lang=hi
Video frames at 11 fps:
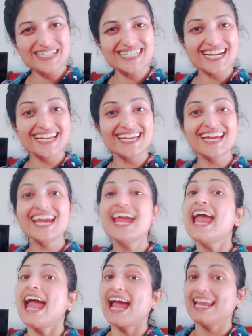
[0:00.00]
बन जाइए
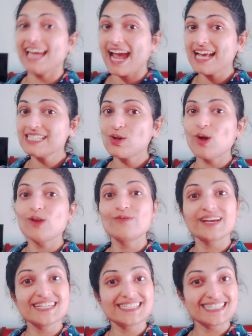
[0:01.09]
एंड एज
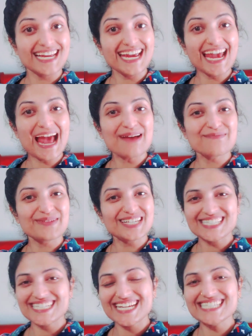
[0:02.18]
ऑलवेज स्टे हैप्पी
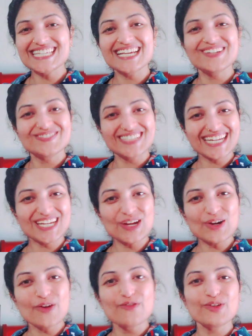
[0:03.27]
स्टे सेफ टेक
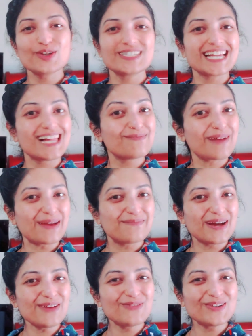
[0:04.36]
केयर ऑफ योर सेल्फ बाय
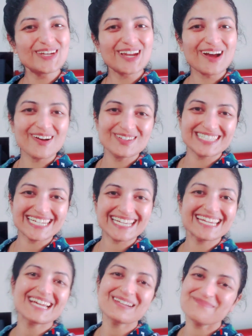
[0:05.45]
बाय फॉर नाउ टेक
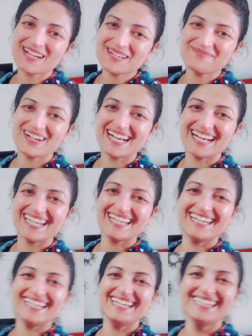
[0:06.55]
केयर बाय
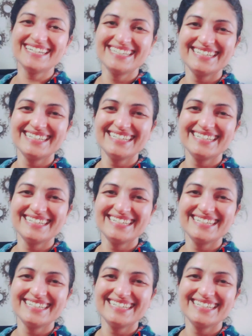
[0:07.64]
बाय